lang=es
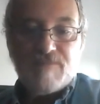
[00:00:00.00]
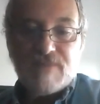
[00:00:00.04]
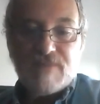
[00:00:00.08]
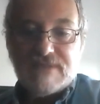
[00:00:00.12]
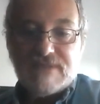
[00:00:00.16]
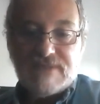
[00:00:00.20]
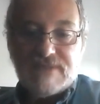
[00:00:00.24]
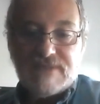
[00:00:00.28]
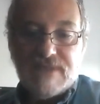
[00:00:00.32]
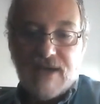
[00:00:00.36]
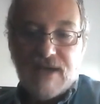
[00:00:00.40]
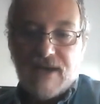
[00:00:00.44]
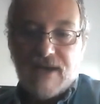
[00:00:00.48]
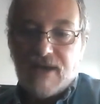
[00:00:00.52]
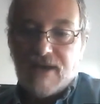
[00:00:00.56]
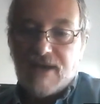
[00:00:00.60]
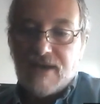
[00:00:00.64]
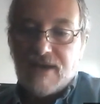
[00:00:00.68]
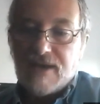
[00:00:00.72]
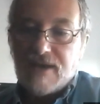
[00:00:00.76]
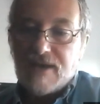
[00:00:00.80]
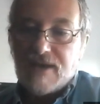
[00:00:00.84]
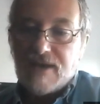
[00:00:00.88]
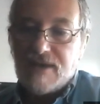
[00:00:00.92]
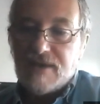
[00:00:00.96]
eh, se
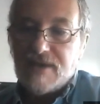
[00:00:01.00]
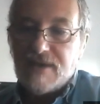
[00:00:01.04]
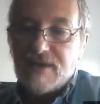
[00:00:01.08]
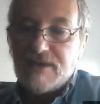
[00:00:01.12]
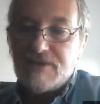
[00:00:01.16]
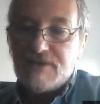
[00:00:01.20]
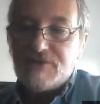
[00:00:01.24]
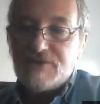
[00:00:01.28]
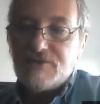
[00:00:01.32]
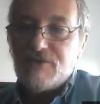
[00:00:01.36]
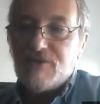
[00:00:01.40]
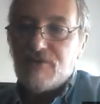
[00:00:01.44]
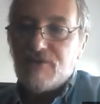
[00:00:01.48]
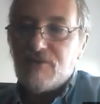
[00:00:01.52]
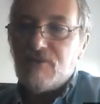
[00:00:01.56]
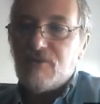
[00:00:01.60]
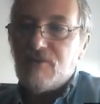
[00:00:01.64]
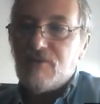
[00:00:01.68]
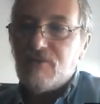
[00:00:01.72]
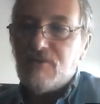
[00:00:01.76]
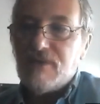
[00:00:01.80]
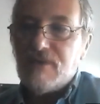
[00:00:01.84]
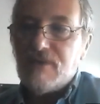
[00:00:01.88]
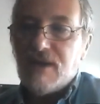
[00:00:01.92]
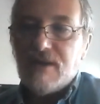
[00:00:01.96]
ha hecho
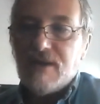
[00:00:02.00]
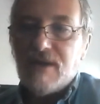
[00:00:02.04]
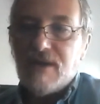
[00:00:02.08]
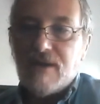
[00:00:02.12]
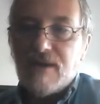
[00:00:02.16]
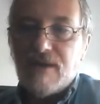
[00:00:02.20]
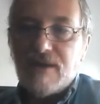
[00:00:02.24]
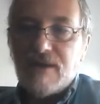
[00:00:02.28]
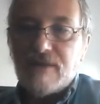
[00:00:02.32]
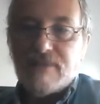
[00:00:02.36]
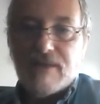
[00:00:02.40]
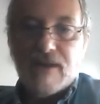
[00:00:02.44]
una